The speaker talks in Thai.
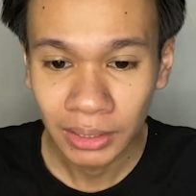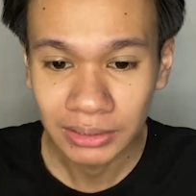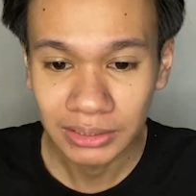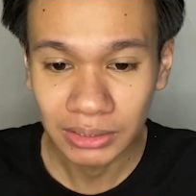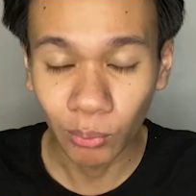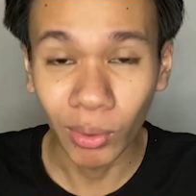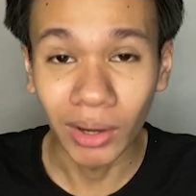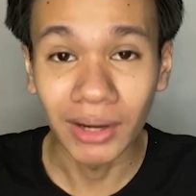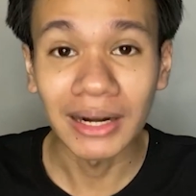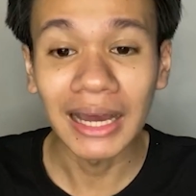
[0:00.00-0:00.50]
จั
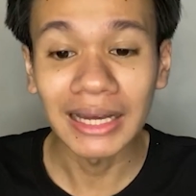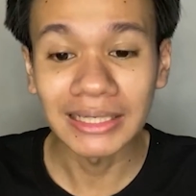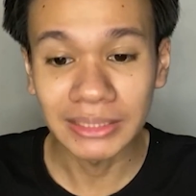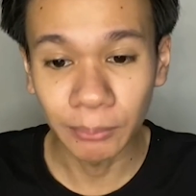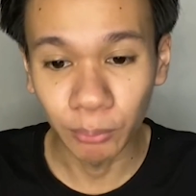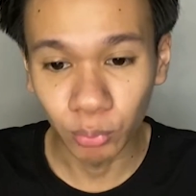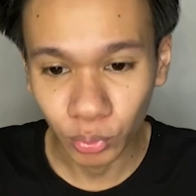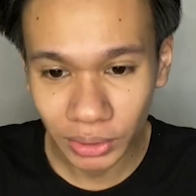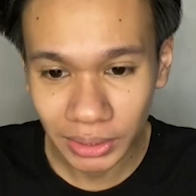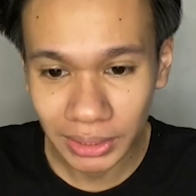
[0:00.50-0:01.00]
งหวัดราช
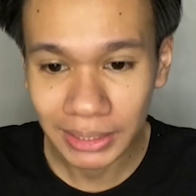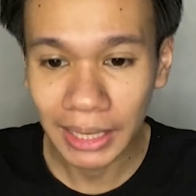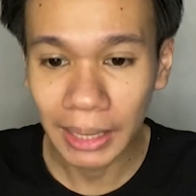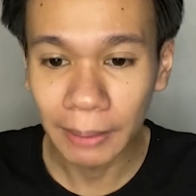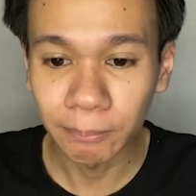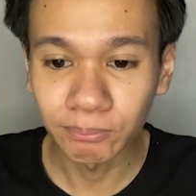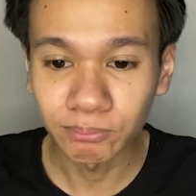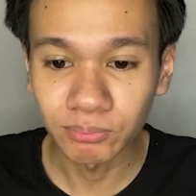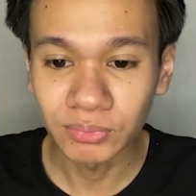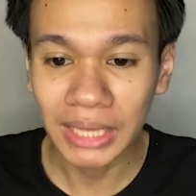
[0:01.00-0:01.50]
บุรีครับ
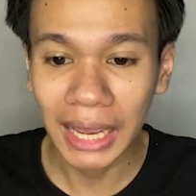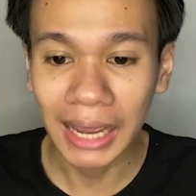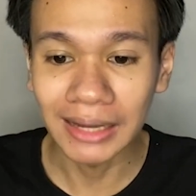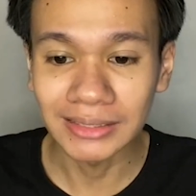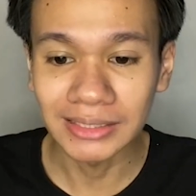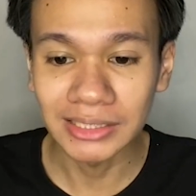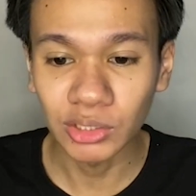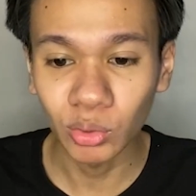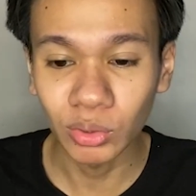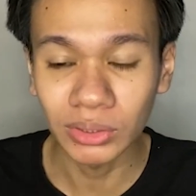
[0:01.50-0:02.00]
สั่ง
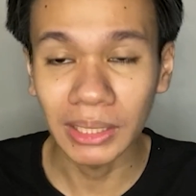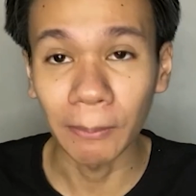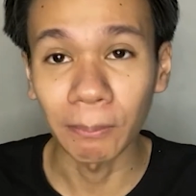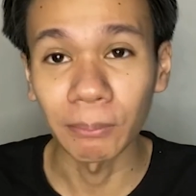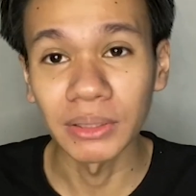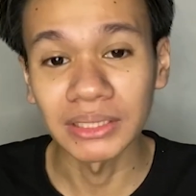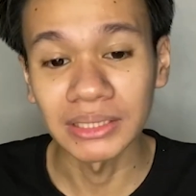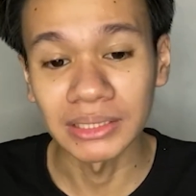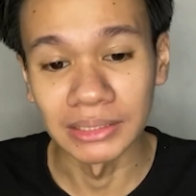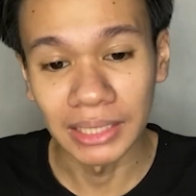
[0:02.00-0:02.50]
ซื้อโทรศัพท์
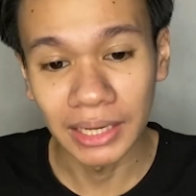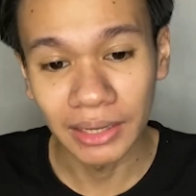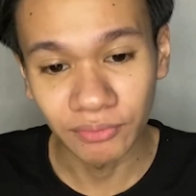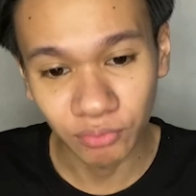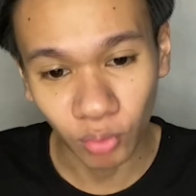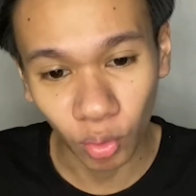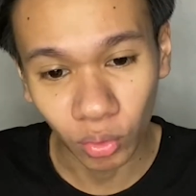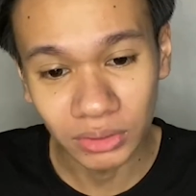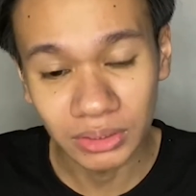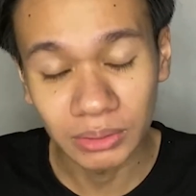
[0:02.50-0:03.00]
มือถือ
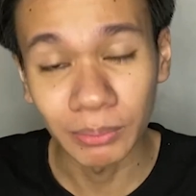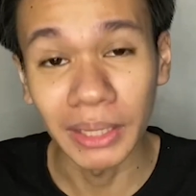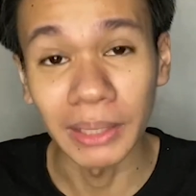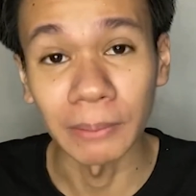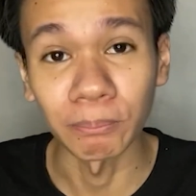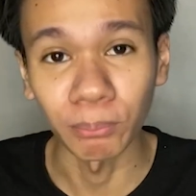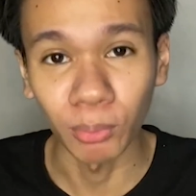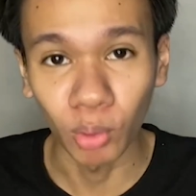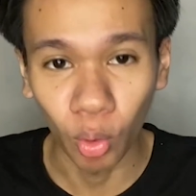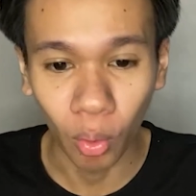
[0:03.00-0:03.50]
iPhone
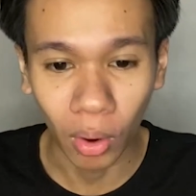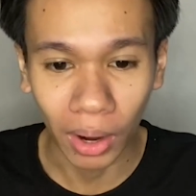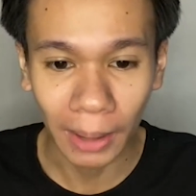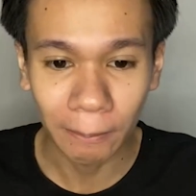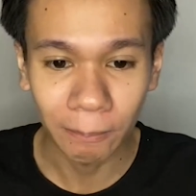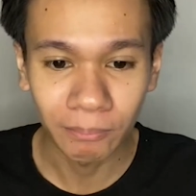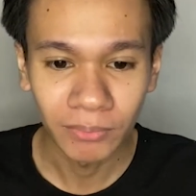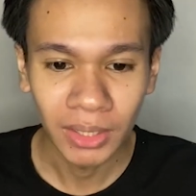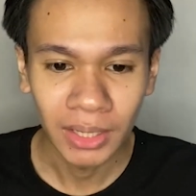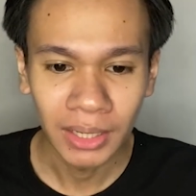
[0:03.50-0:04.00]
11 Pro ครับ
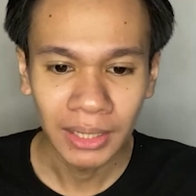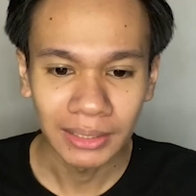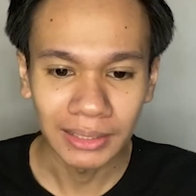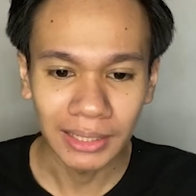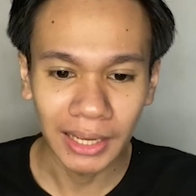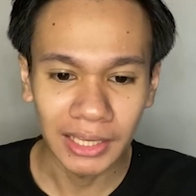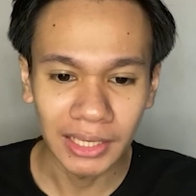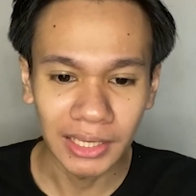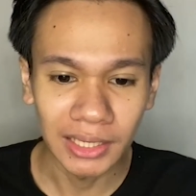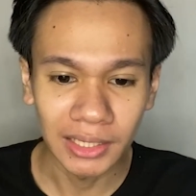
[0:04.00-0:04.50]
ใน
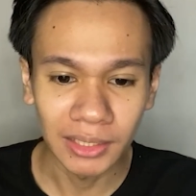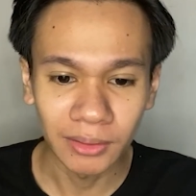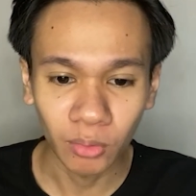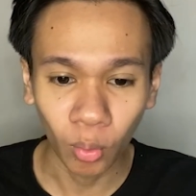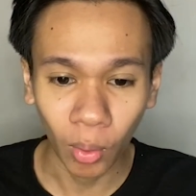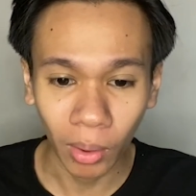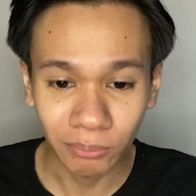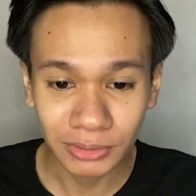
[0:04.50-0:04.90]
ความ